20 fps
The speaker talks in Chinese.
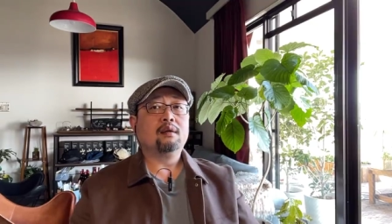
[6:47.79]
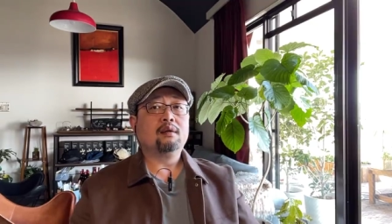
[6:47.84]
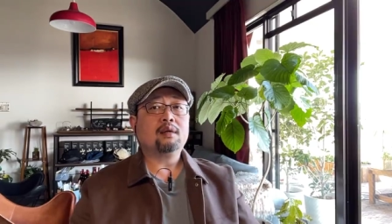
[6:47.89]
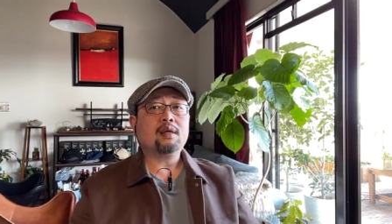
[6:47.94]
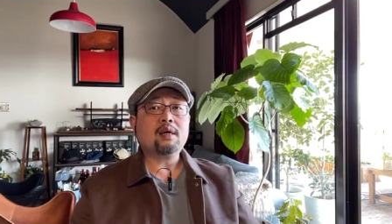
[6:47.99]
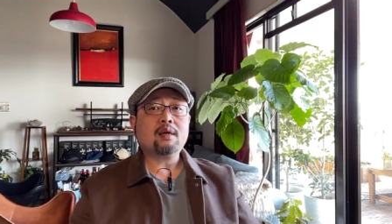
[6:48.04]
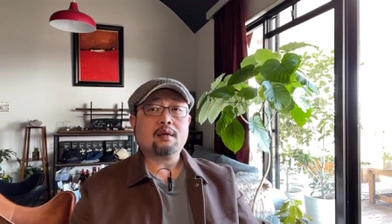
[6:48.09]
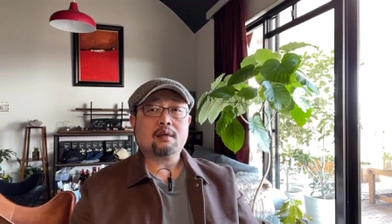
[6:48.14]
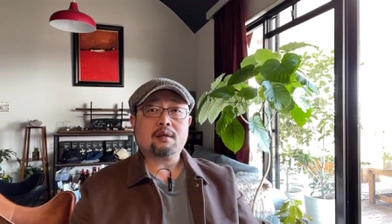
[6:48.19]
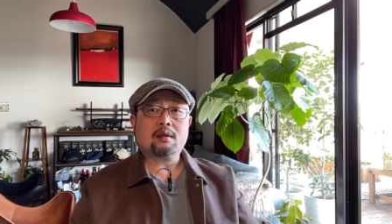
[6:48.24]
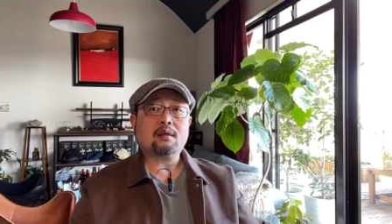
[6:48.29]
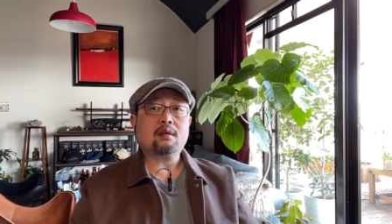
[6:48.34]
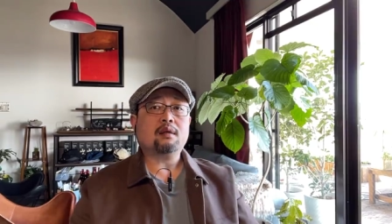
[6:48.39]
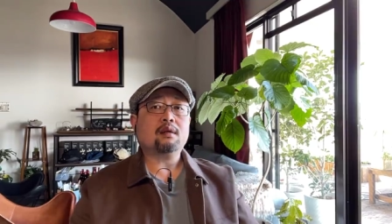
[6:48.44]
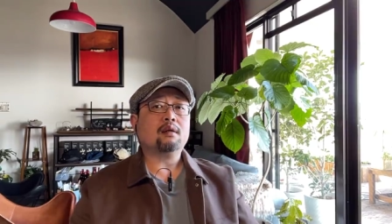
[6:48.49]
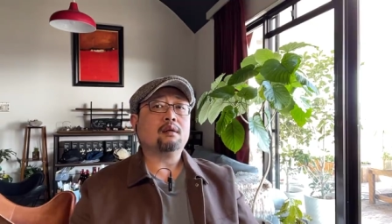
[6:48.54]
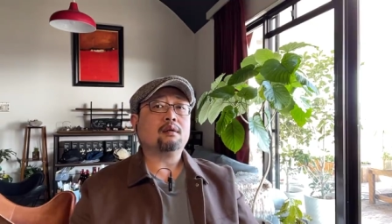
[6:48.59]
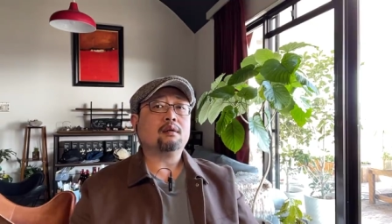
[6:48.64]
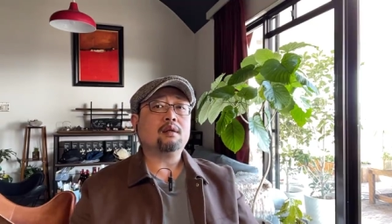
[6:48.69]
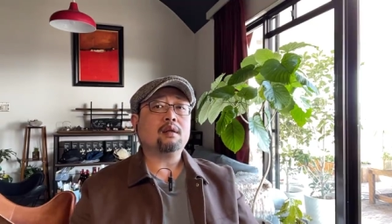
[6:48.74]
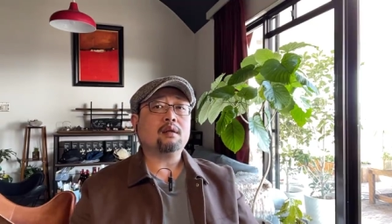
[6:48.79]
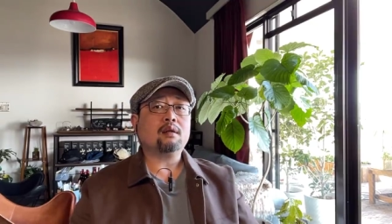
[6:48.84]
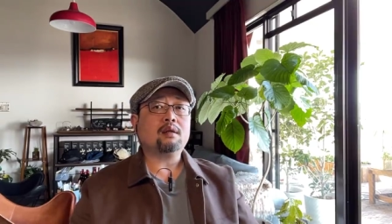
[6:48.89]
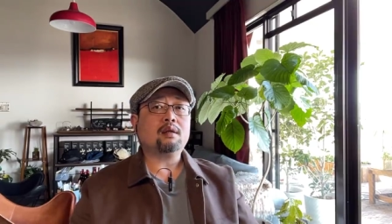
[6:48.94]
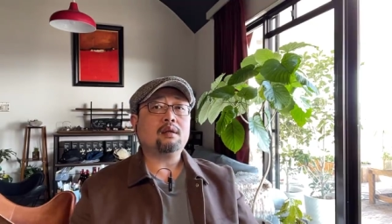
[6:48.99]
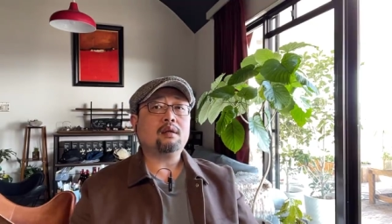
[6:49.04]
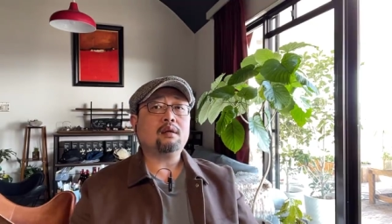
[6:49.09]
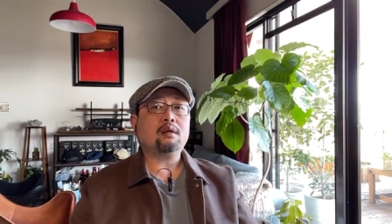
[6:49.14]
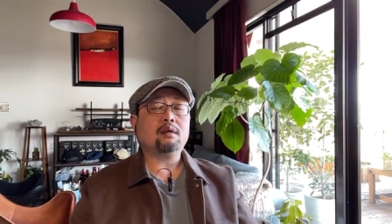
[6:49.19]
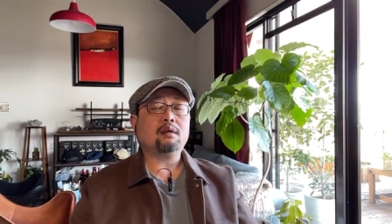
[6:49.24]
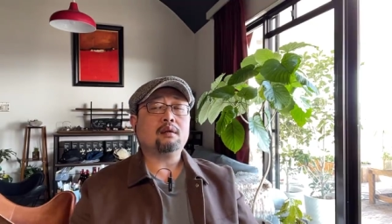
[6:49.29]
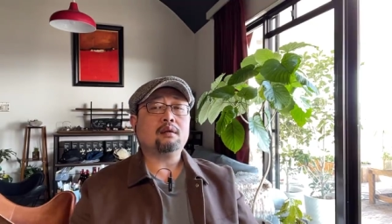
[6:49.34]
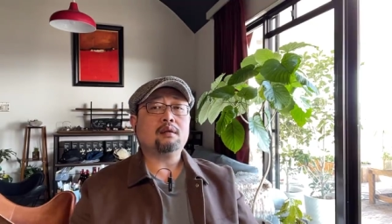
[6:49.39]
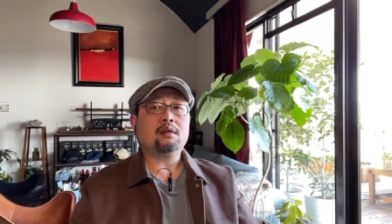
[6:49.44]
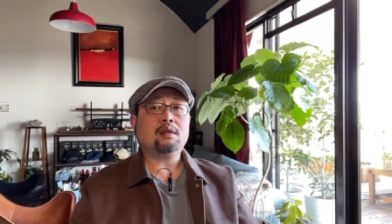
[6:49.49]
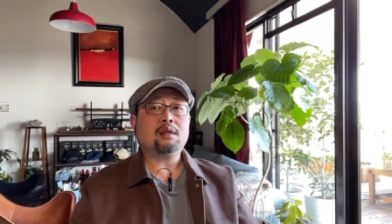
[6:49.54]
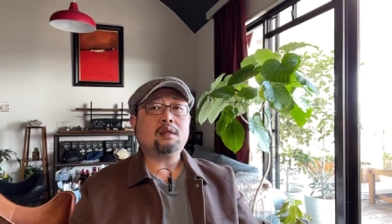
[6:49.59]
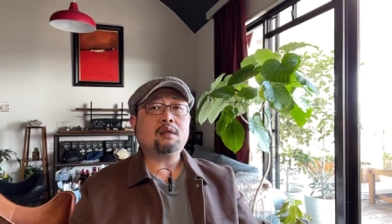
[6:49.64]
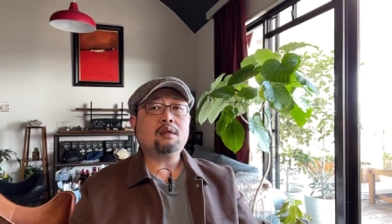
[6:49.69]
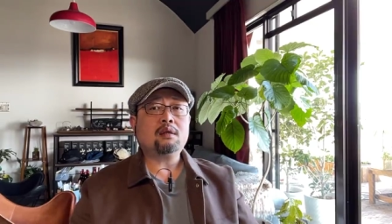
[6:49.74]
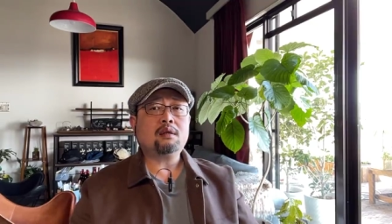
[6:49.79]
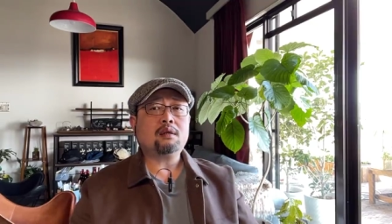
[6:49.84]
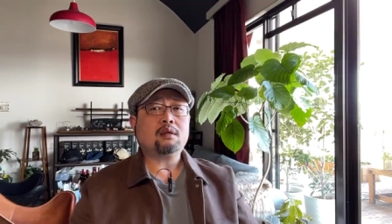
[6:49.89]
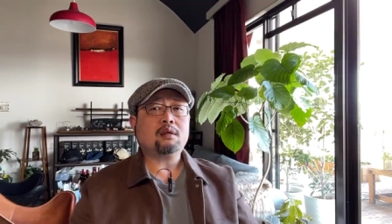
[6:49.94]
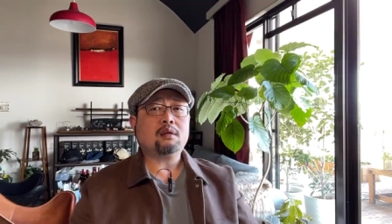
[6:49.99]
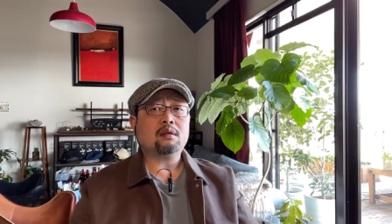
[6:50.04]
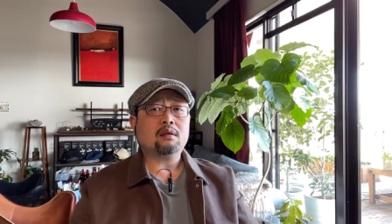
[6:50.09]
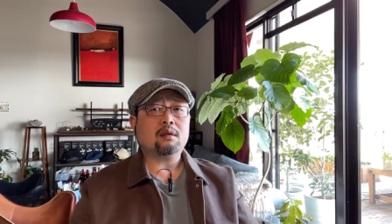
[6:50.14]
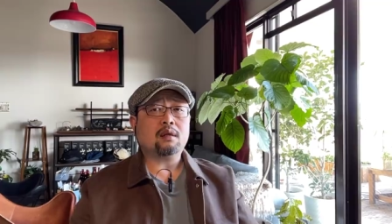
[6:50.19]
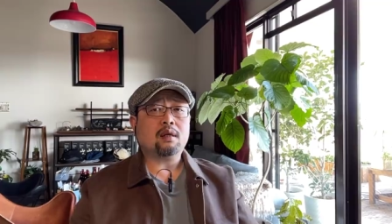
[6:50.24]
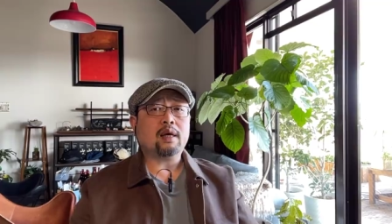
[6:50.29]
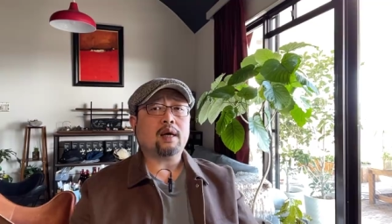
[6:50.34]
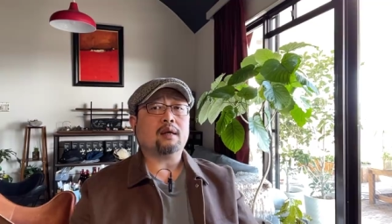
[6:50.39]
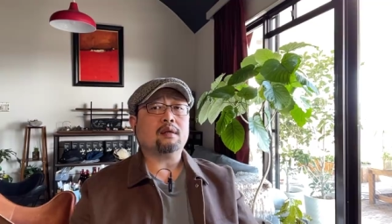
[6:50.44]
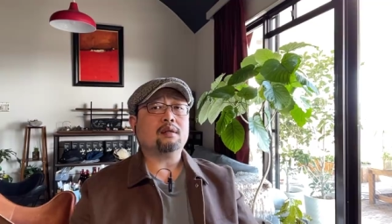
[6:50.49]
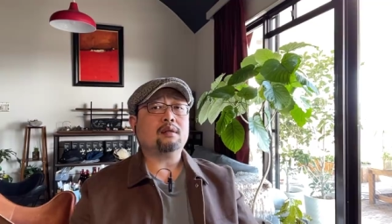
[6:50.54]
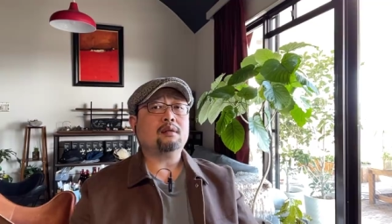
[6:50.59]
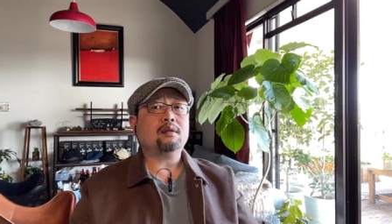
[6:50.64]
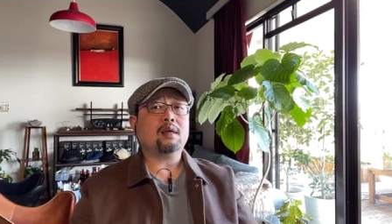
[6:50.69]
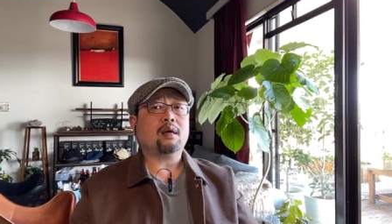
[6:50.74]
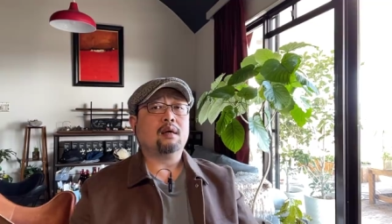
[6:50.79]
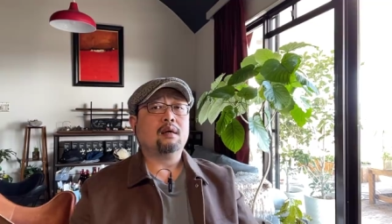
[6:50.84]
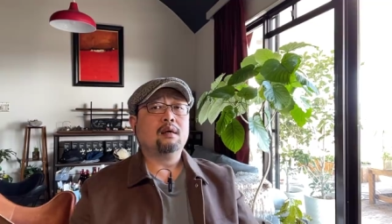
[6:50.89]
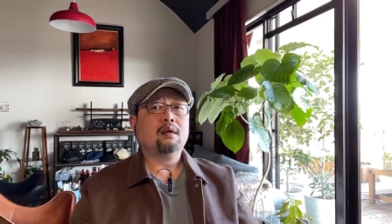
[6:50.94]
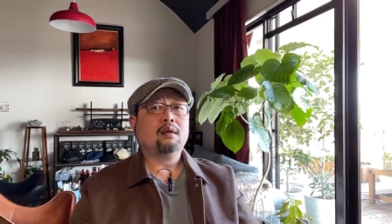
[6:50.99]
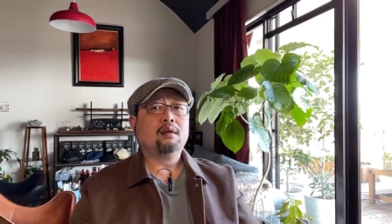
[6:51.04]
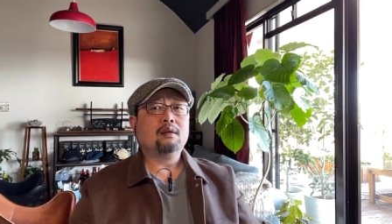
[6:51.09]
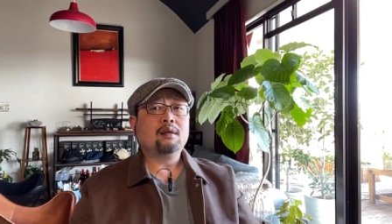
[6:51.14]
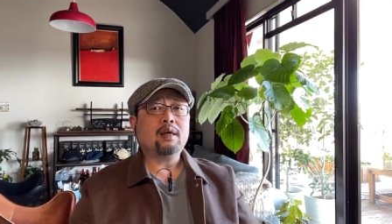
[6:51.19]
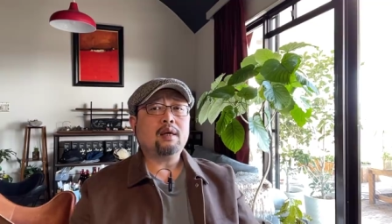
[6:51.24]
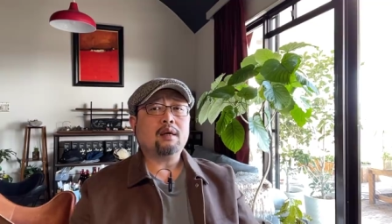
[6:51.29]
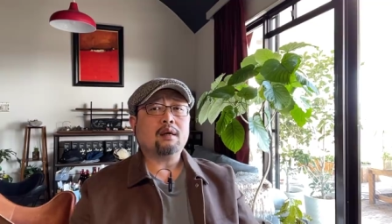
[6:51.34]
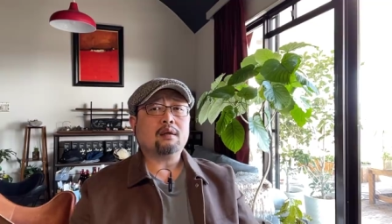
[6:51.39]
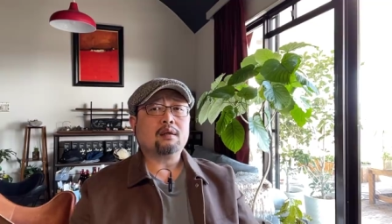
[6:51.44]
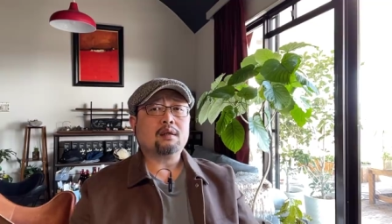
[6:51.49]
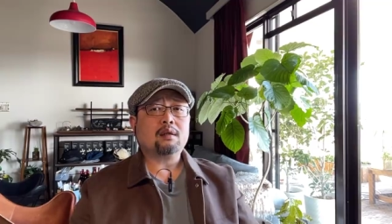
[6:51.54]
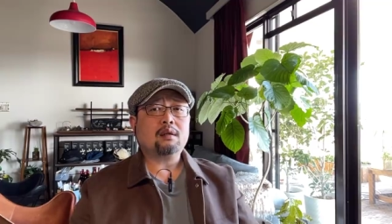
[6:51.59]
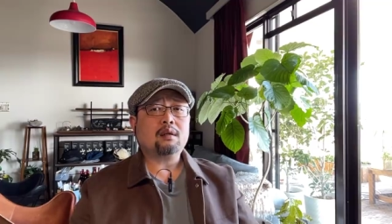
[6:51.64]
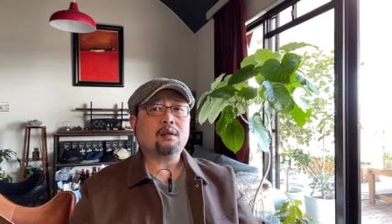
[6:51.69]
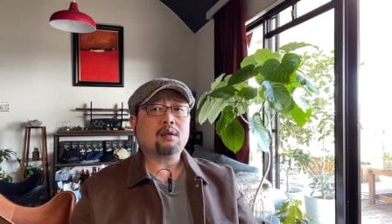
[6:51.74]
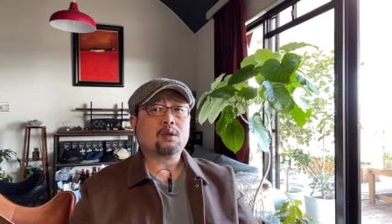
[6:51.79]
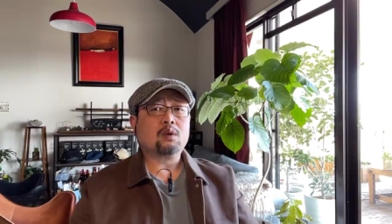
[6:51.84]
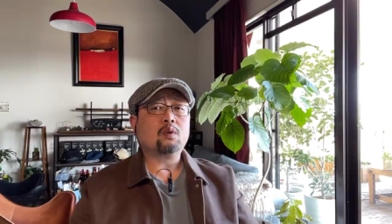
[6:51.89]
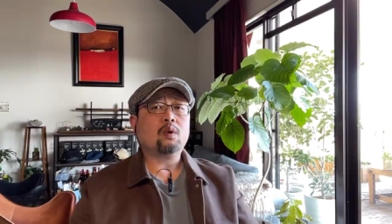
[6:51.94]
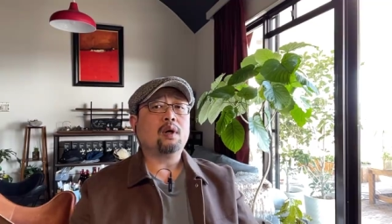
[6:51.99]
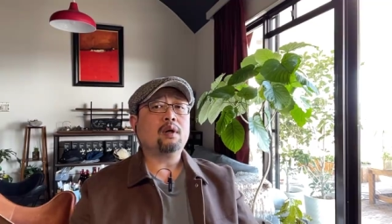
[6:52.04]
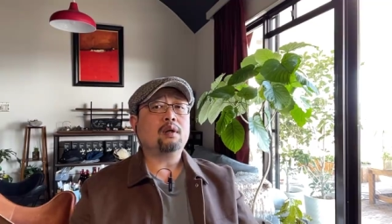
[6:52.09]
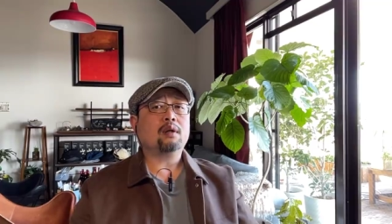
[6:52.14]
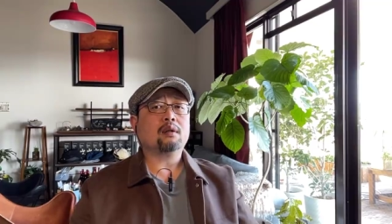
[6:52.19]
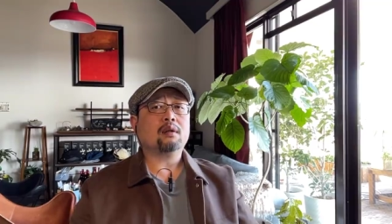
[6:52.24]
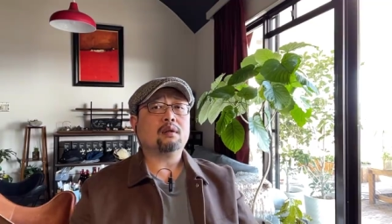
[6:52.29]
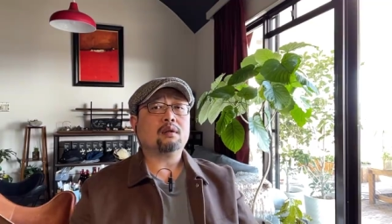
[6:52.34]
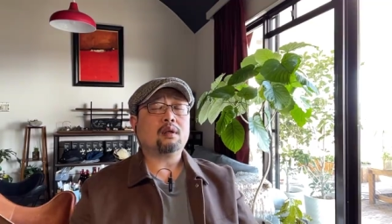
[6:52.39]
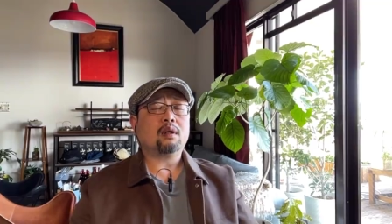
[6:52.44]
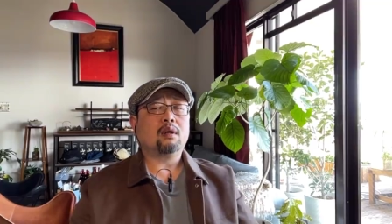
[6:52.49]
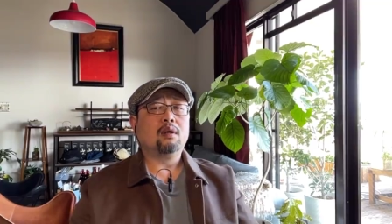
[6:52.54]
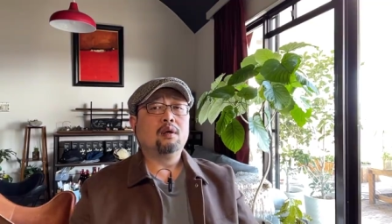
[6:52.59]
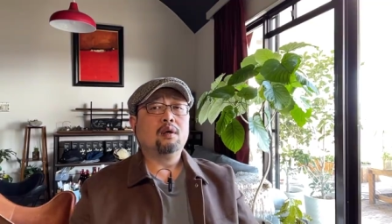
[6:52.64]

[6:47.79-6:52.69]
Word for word: 这个是一个，这个是一个，其实良心讲，那个是一个双赢的事儿。